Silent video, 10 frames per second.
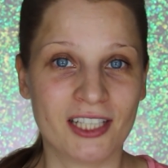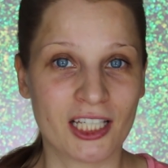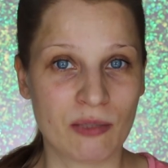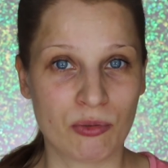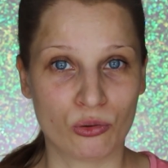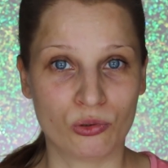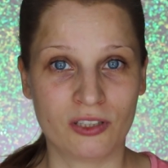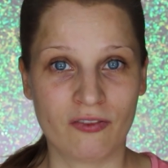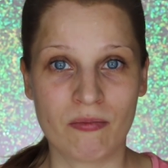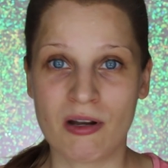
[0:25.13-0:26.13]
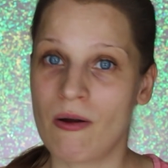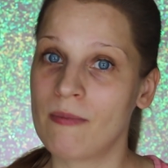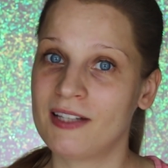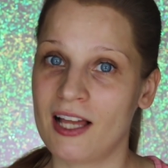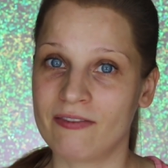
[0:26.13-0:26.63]
jakie produkty
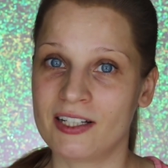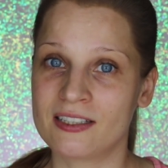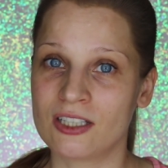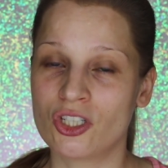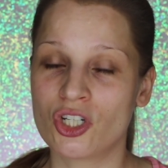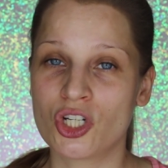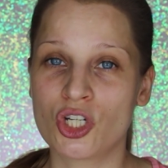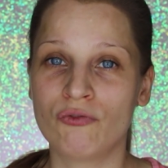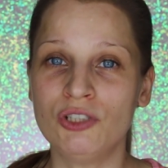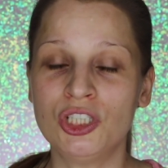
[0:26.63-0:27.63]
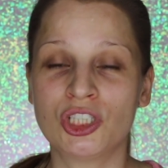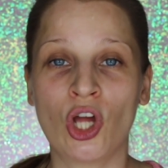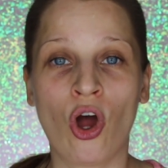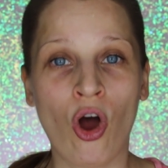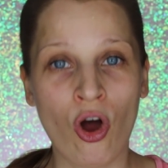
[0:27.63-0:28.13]
wybrałam dla Was i czy rzeczywiście
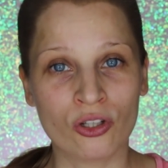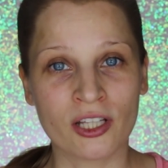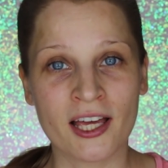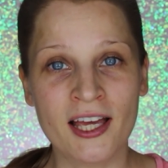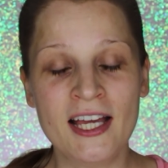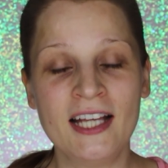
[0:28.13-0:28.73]
one